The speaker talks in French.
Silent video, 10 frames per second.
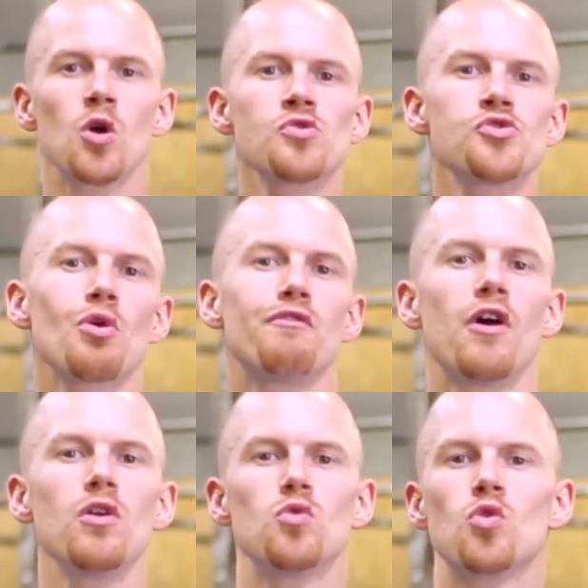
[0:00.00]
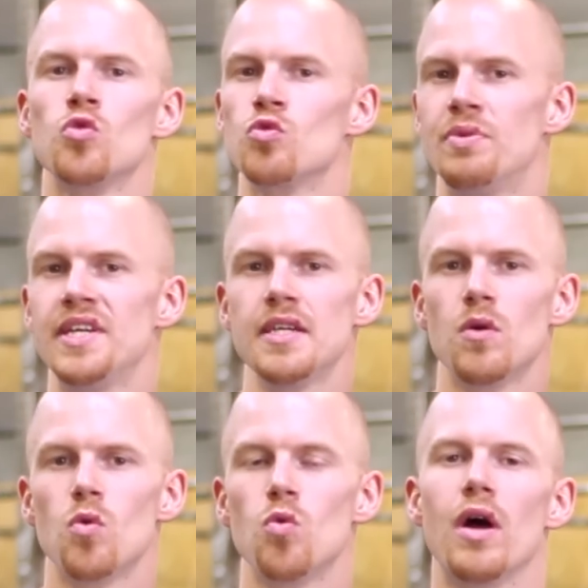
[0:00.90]
qu'on survole ou qu'on oublie,
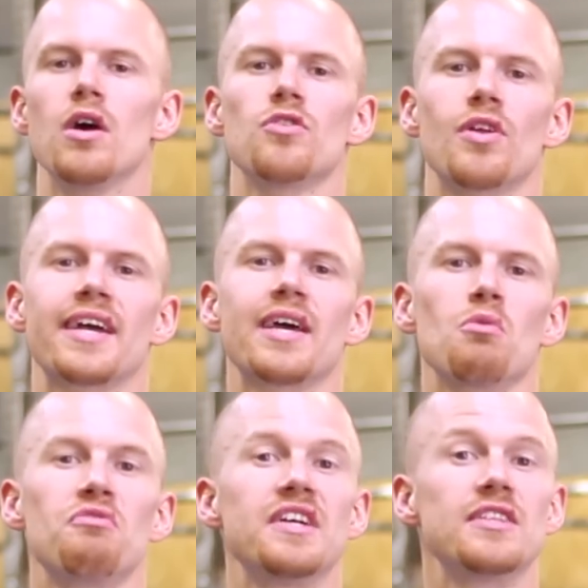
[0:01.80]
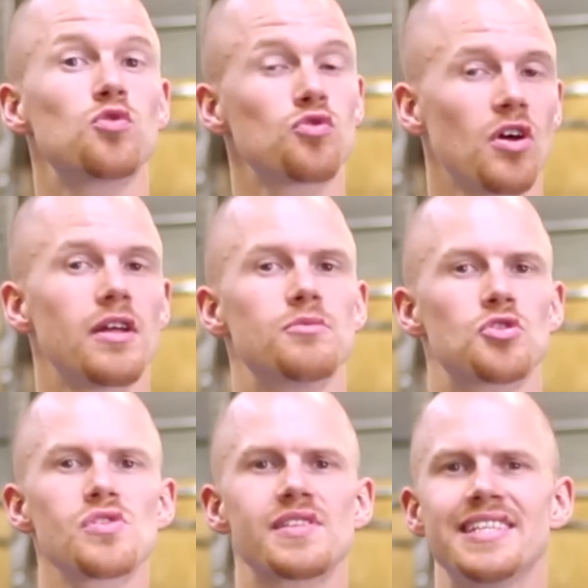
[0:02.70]
ou alors dans laquelle on fait tout le temps la même
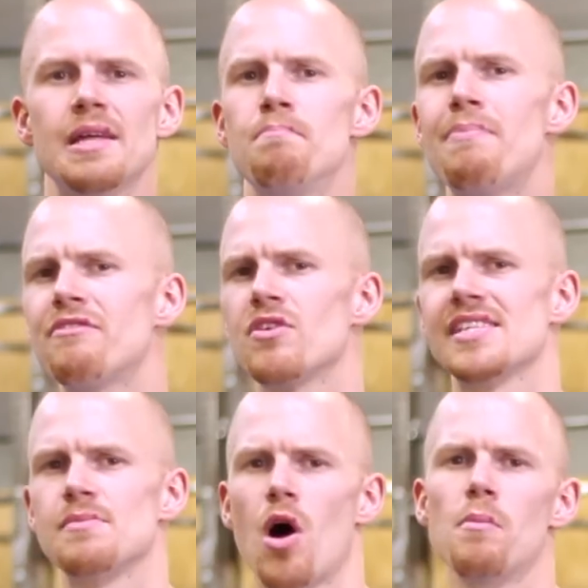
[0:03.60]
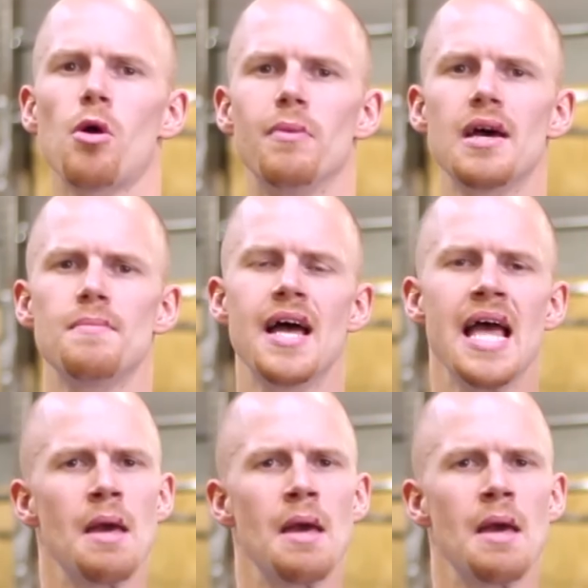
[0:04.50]
chose, qui n'est pas forcément un problème.